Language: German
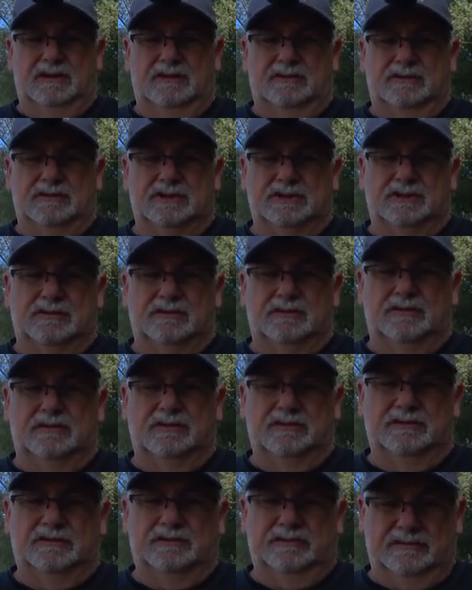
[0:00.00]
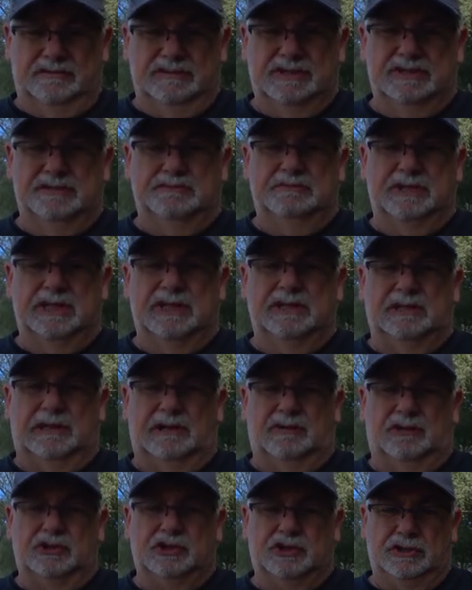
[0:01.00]
Und so, wie es im Titel
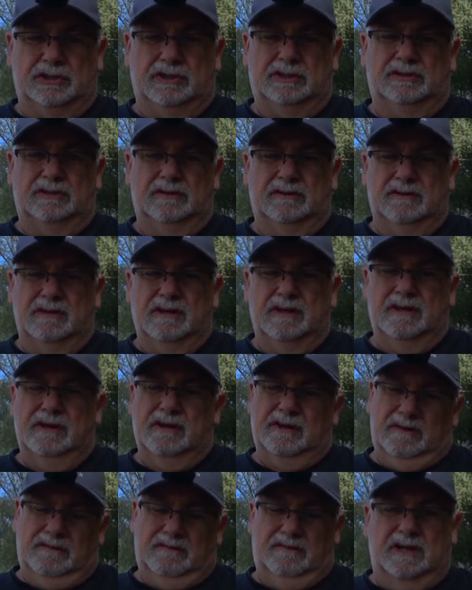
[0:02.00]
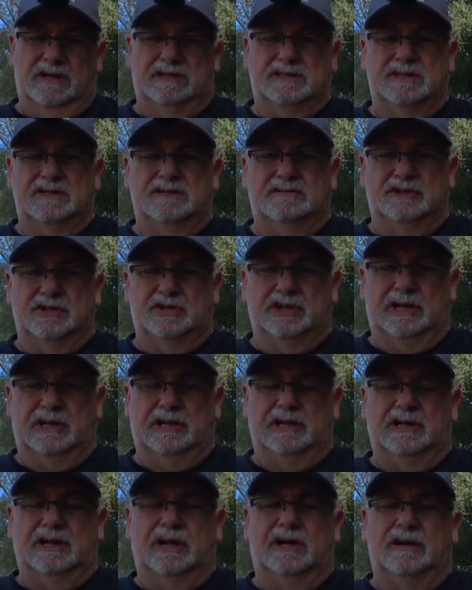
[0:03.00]
ausschaut, wird es das
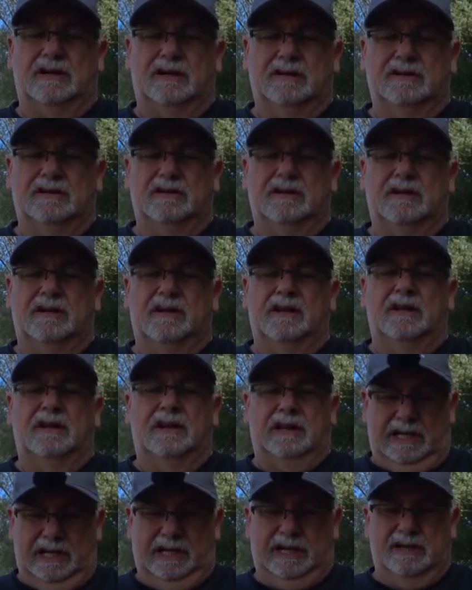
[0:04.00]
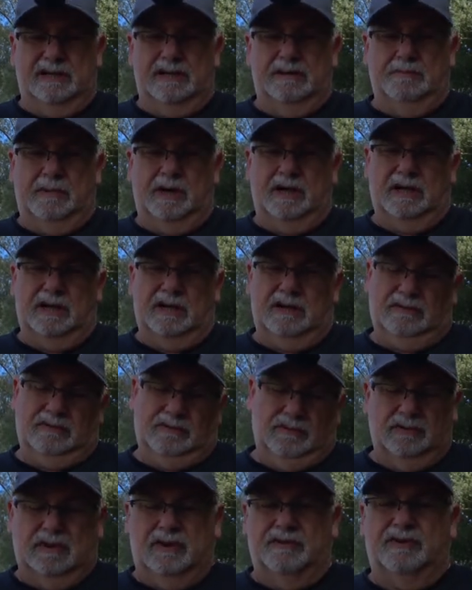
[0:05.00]
wahrscheinlich auch länger nicht mehr hören
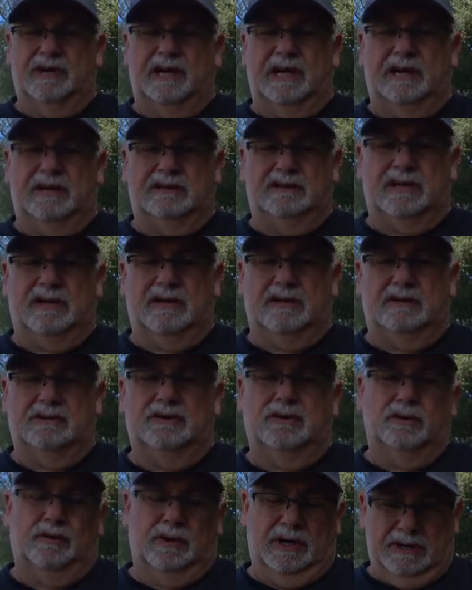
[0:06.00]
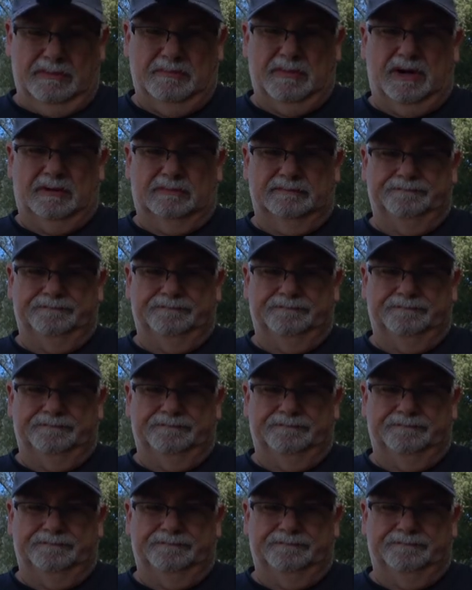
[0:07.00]
oder vielleicht auch gar nicht mehr.